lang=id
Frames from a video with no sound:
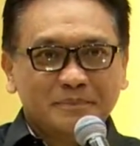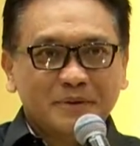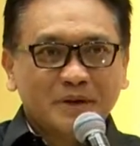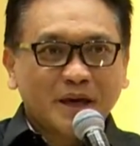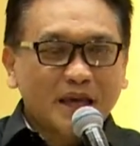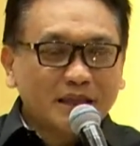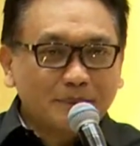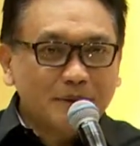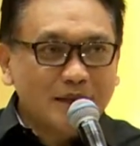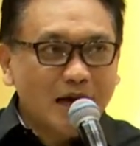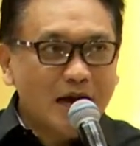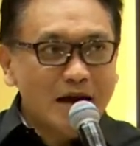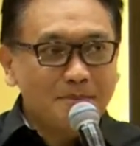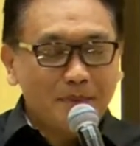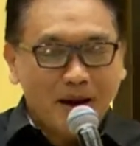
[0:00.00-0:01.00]
Kitab
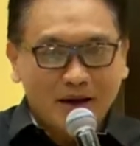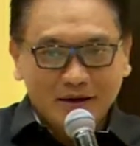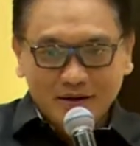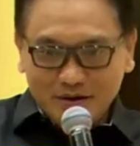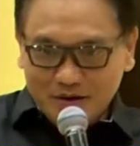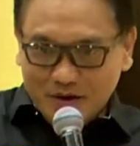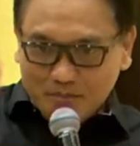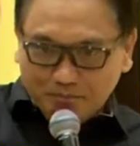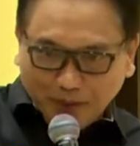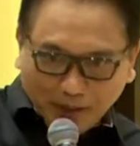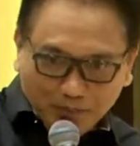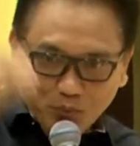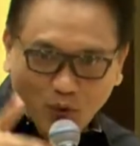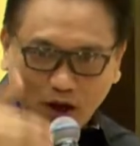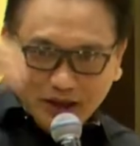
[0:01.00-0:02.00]
tentang apa?
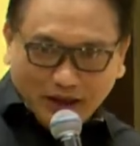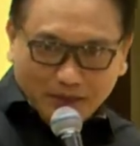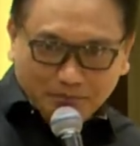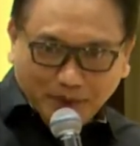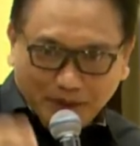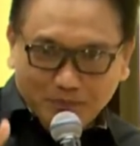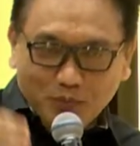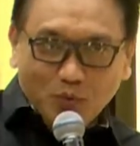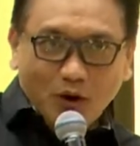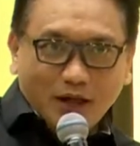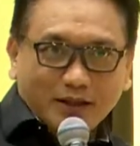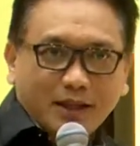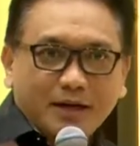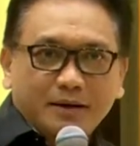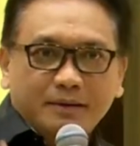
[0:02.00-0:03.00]

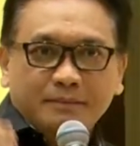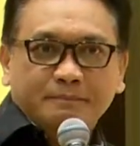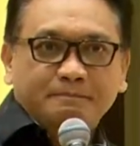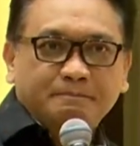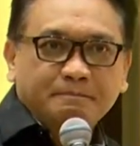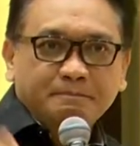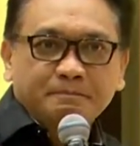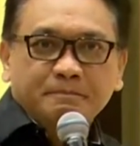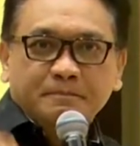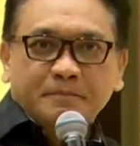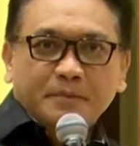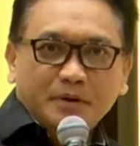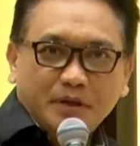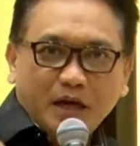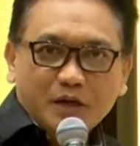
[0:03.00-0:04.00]
Perbuatan-perbuatan
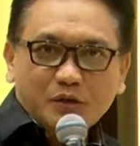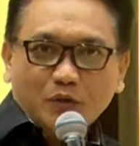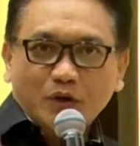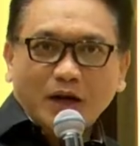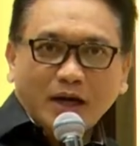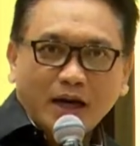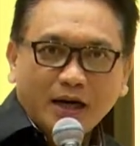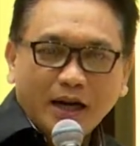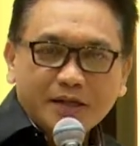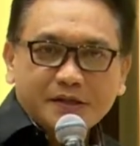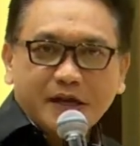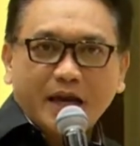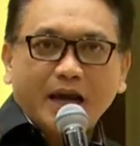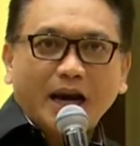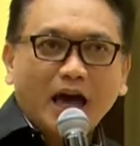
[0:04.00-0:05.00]
yang saudara dan
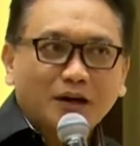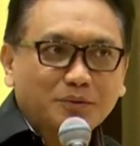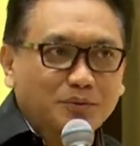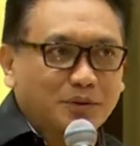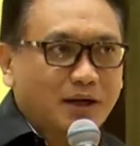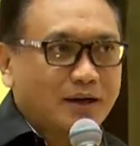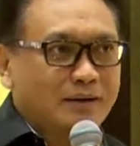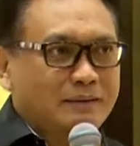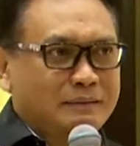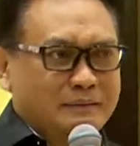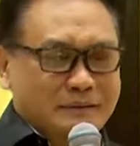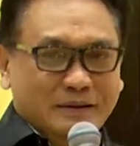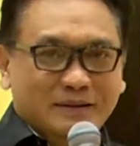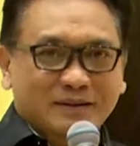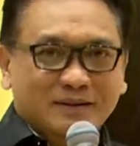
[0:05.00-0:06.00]
saya lakukan.
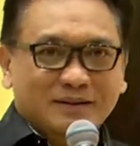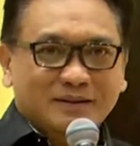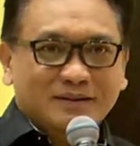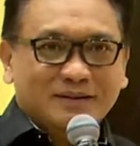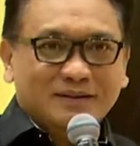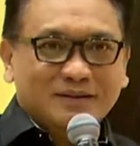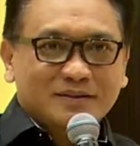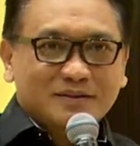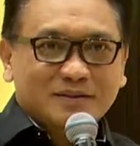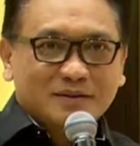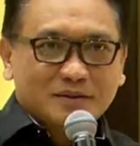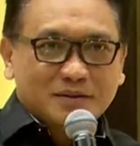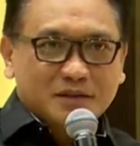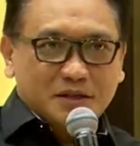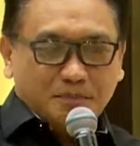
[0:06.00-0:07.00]

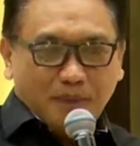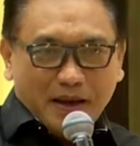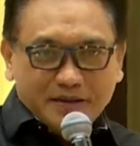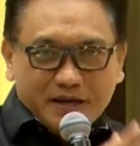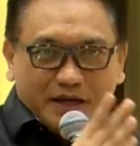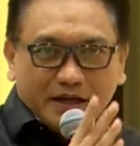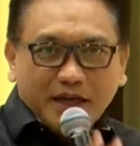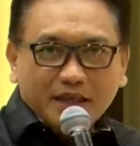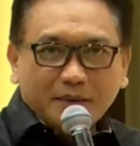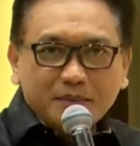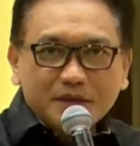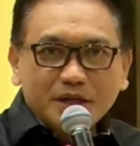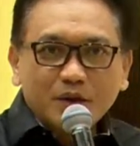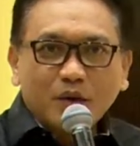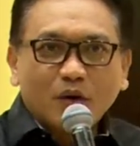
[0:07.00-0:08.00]
Sepanjang kita
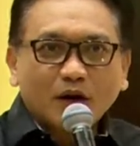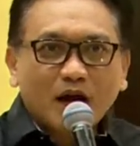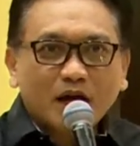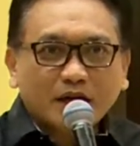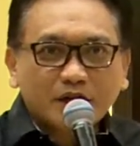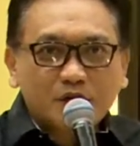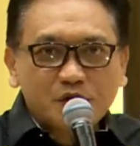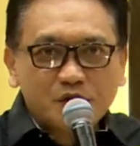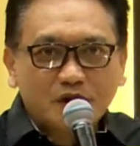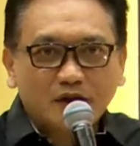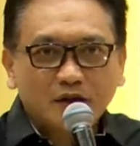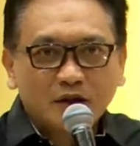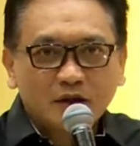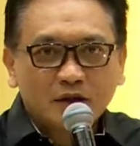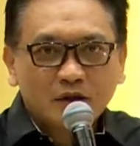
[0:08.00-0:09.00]
menjadi orang Kristen.
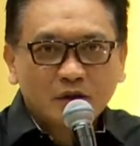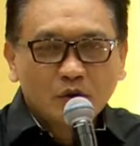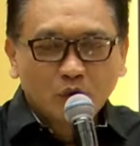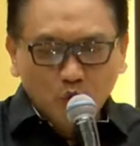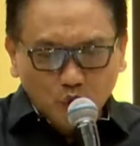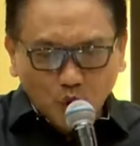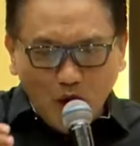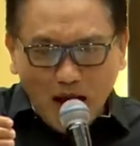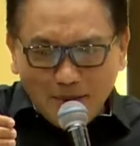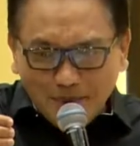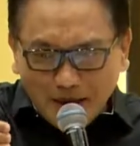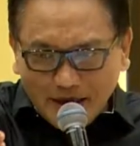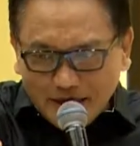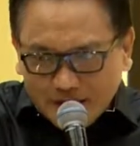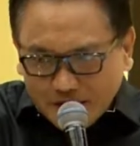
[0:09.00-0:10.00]
Untuk apa
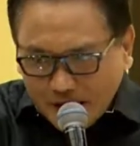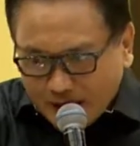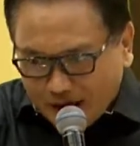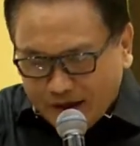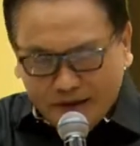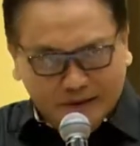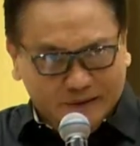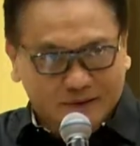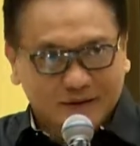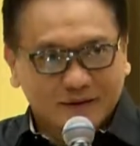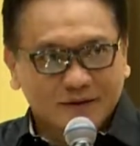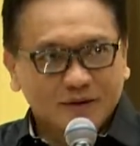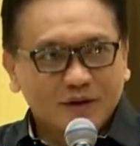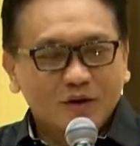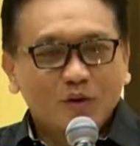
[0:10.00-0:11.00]
dicek?
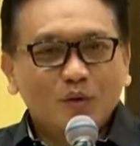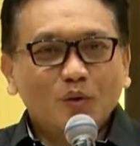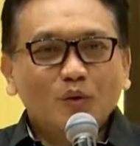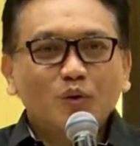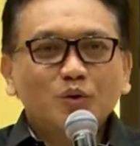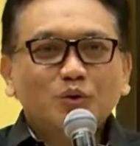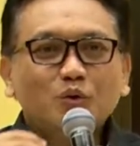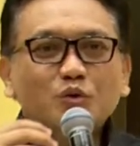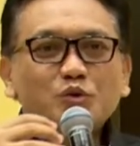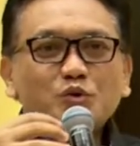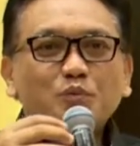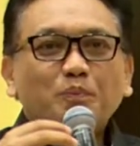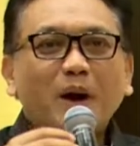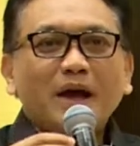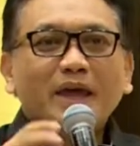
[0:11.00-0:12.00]
untuk
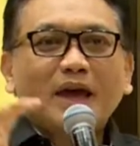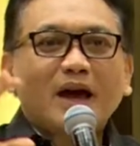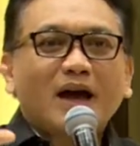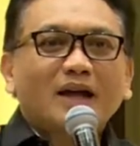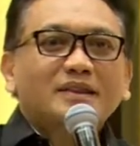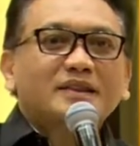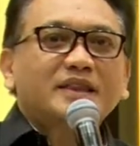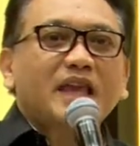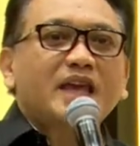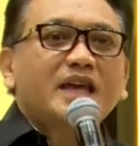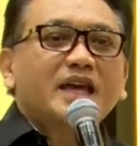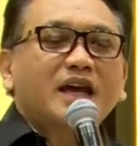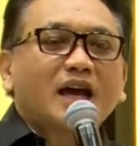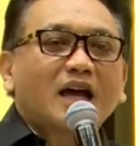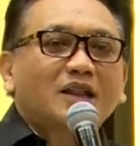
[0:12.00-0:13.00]
supaya
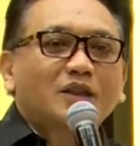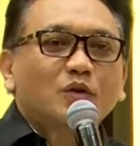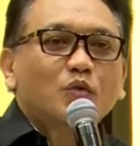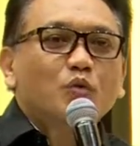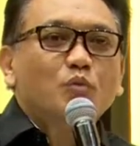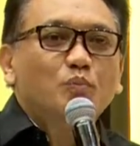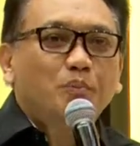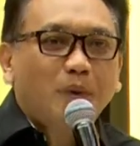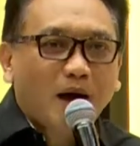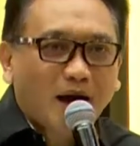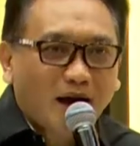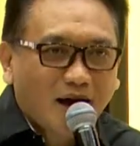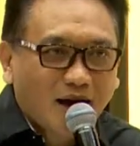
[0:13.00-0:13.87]
tingkat upah.